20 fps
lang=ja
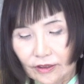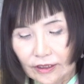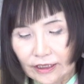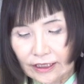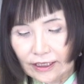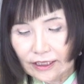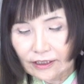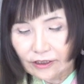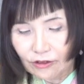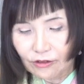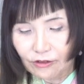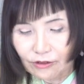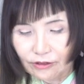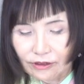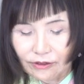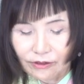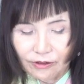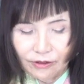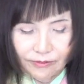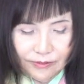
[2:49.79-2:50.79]
ニラっていうの
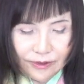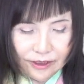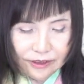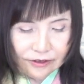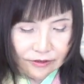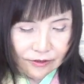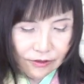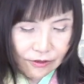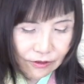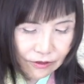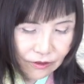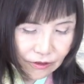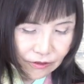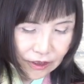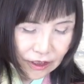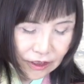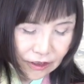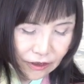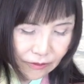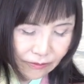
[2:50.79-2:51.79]
は本当
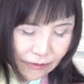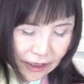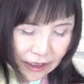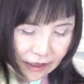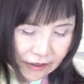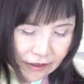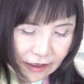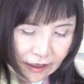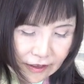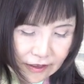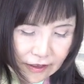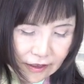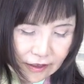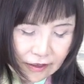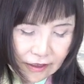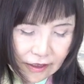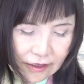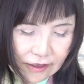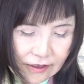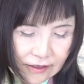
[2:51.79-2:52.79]
に、まあ、野菜
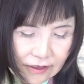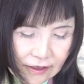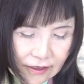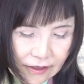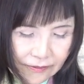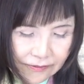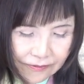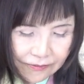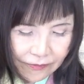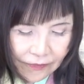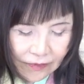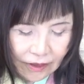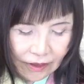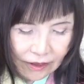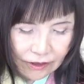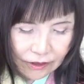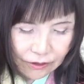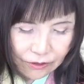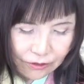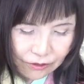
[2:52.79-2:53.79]
全体がね
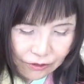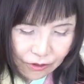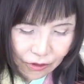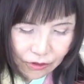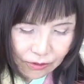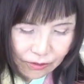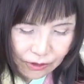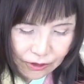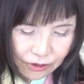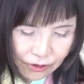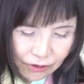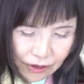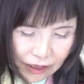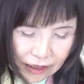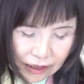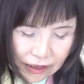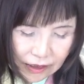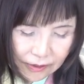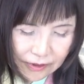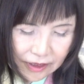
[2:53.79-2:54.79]
穀物とか
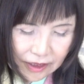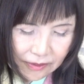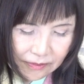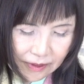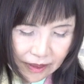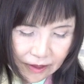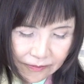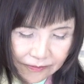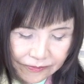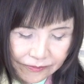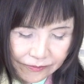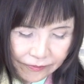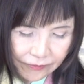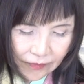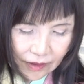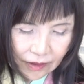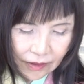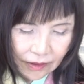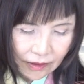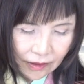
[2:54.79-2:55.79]
から見れば
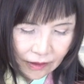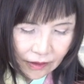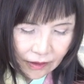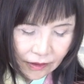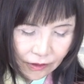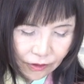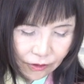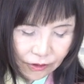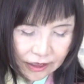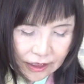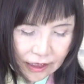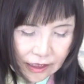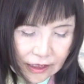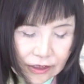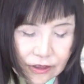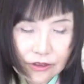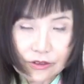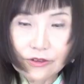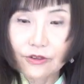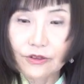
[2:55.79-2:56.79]
どちら
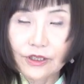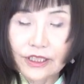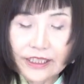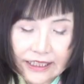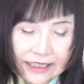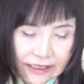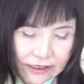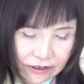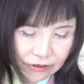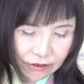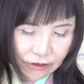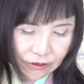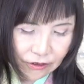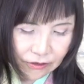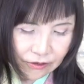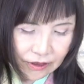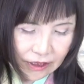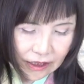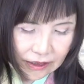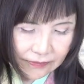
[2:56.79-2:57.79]
かというと冷やすってい
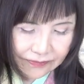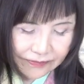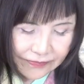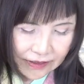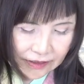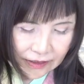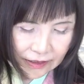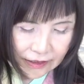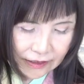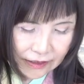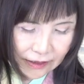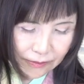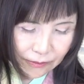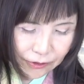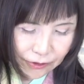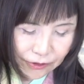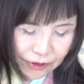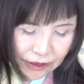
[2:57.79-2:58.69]
うか、陰なもの